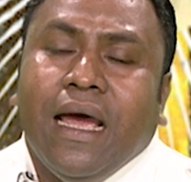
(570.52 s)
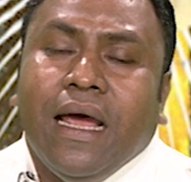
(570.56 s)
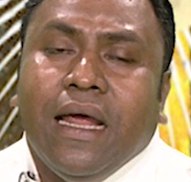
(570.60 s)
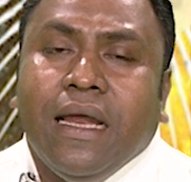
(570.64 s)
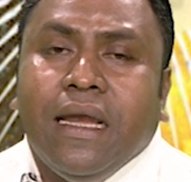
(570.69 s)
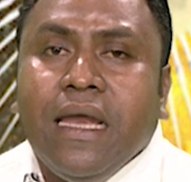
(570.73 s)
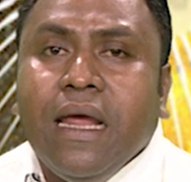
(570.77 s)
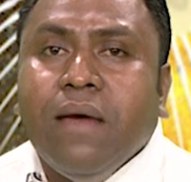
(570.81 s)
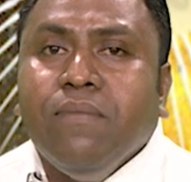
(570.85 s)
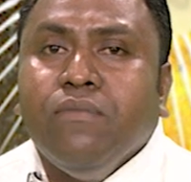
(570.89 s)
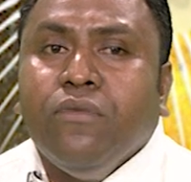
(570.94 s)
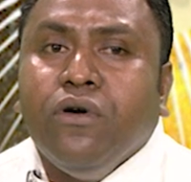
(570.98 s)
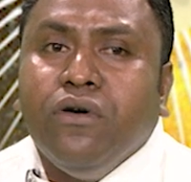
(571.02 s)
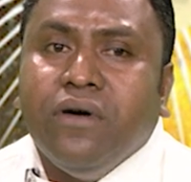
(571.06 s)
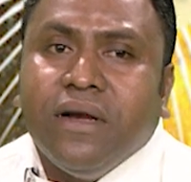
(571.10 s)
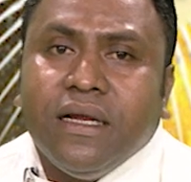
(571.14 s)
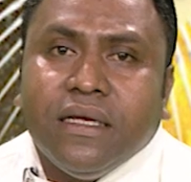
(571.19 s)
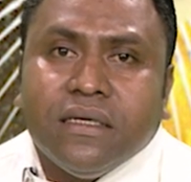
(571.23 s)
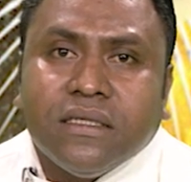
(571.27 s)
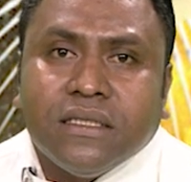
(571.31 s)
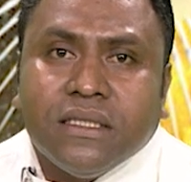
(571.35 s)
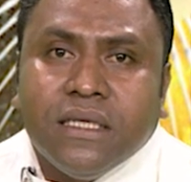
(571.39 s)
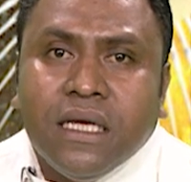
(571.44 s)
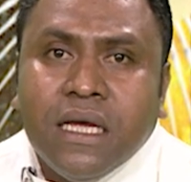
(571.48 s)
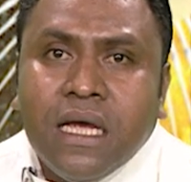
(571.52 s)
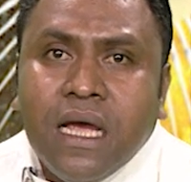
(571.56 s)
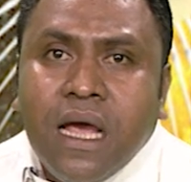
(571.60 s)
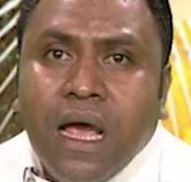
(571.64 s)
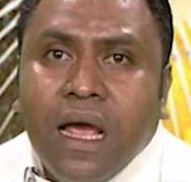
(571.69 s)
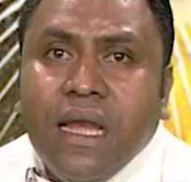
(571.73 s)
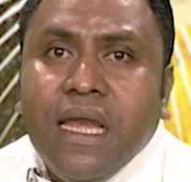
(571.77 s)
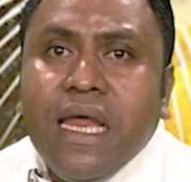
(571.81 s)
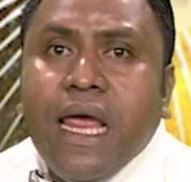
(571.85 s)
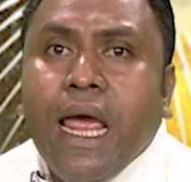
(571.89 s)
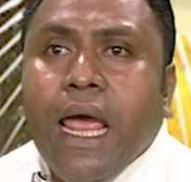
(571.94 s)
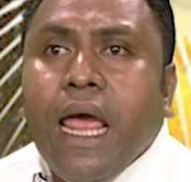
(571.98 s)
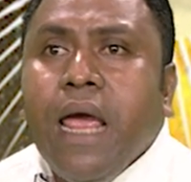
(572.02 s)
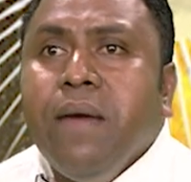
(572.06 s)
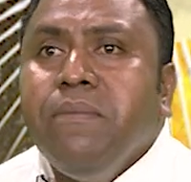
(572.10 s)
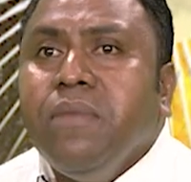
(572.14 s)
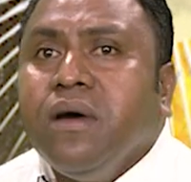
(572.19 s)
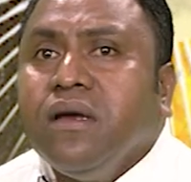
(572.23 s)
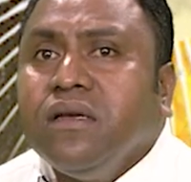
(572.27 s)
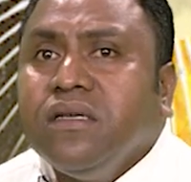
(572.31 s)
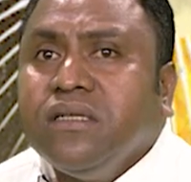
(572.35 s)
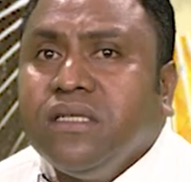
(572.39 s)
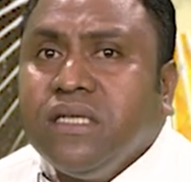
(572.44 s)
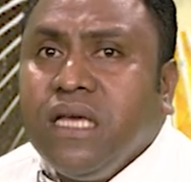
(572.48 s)
dia moris, nia ema
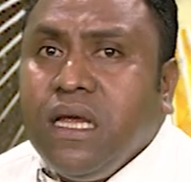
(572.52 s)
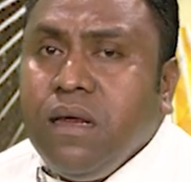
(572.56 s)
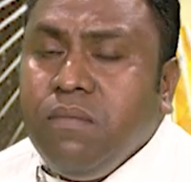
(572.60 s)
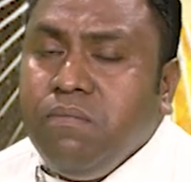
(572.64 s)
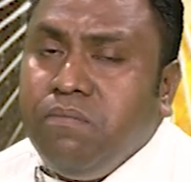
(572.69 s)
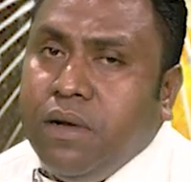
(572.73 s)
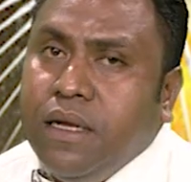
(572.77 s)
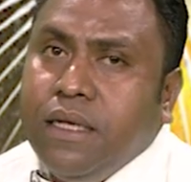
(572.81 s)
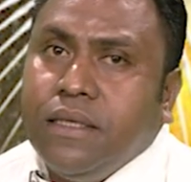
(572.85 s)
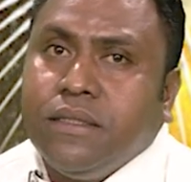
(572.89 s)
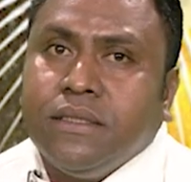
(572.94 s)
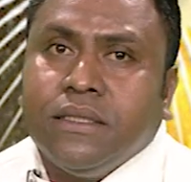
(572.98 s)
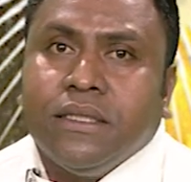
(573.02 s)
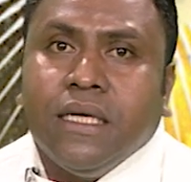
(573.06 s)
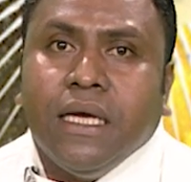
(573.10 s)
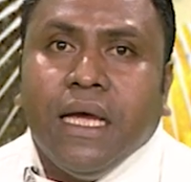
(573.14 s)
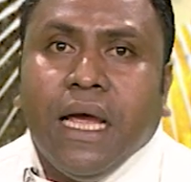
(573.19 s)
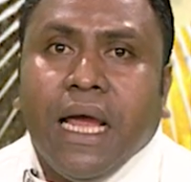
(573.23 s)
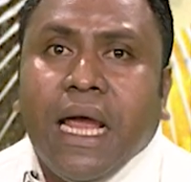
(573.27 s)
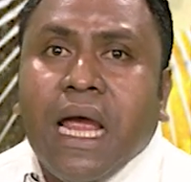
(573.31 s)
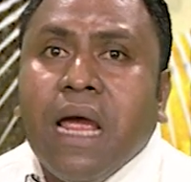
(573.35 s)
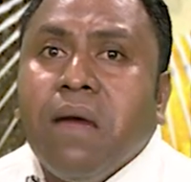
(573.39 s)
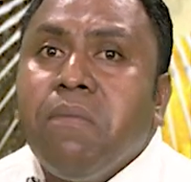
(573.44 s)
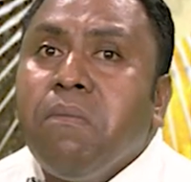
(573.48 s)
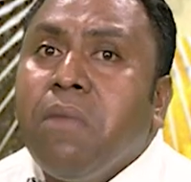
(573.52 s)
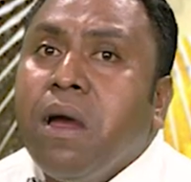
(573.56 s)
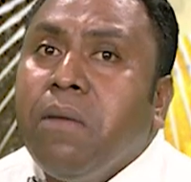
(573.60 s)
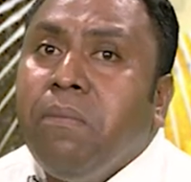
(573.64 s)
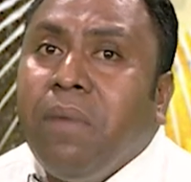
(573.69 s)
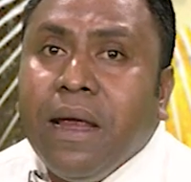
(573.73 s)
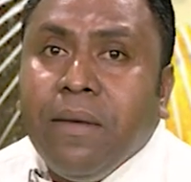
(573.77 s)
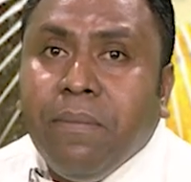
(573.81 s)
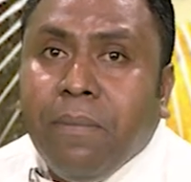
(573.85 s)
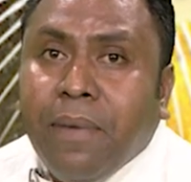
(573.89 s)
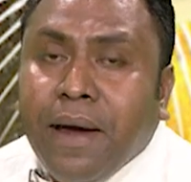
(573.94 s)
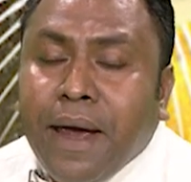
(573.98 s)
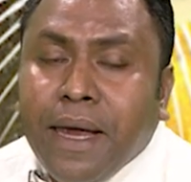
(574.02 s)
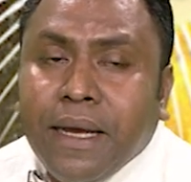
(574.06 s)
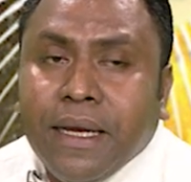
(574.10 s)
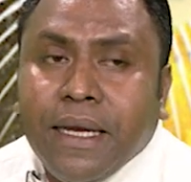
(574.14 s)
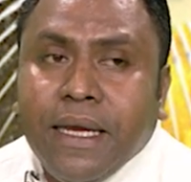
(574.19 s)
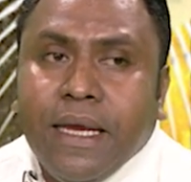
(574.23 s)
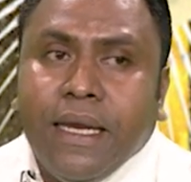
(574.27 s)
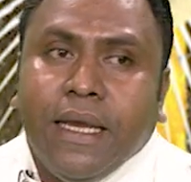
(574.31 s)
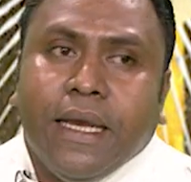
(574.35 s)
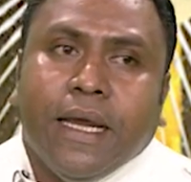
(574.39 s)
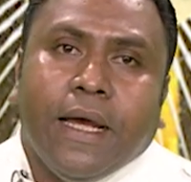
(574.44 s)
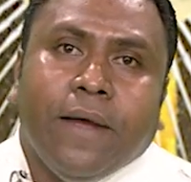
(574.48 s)
simples, ema baibain
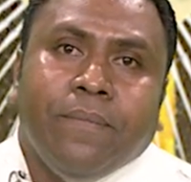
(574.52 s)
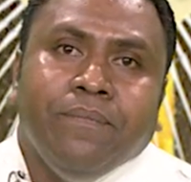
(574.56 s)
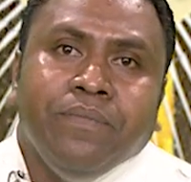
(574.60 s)
ida.